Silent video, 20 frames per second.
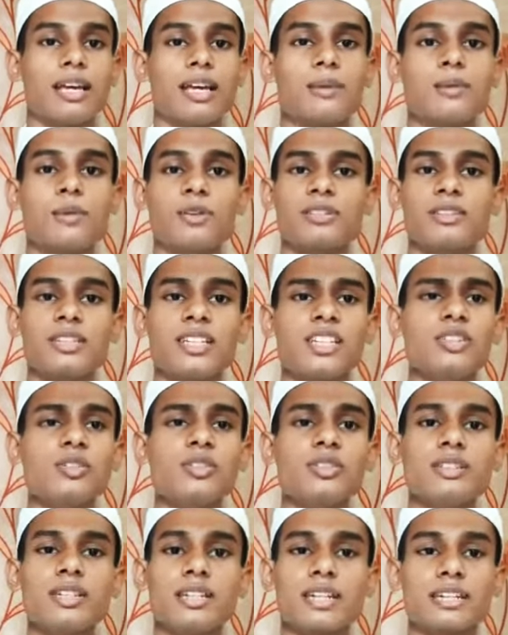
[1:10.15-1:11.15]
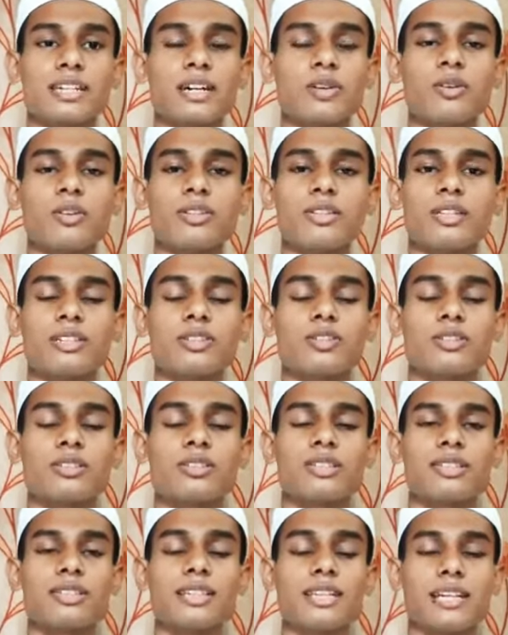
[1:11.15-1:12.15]
এবং তৃতীয় যে ক্যাটাগরি সেটি
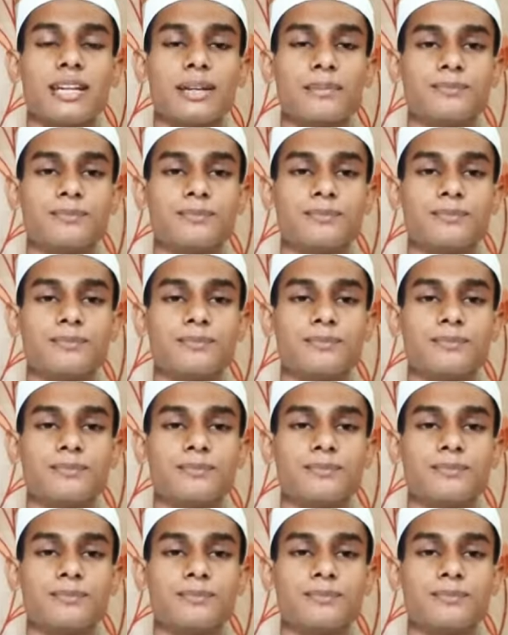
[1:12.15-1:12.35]
হচ্ছে যে